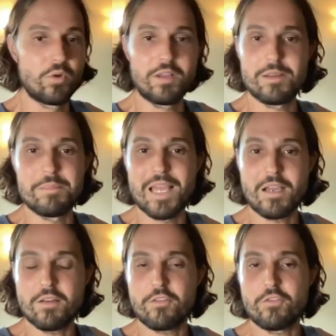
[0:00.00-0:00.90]
oder
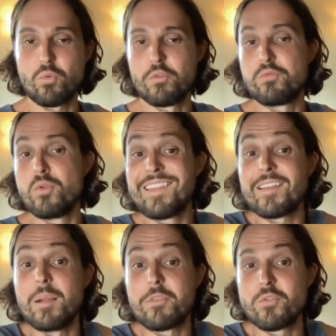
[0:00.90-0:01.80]
gemerkt hast oder für
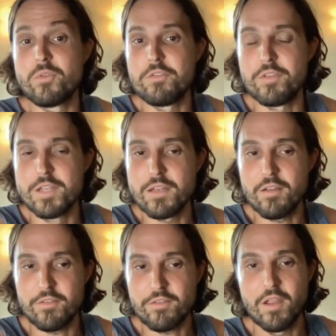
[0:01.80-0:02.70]
dich selbst so
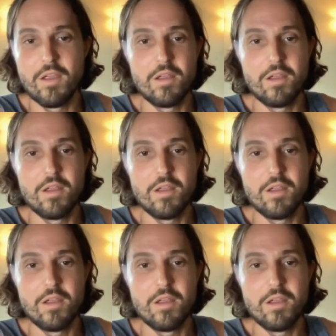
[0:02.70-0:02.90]
definiert hast,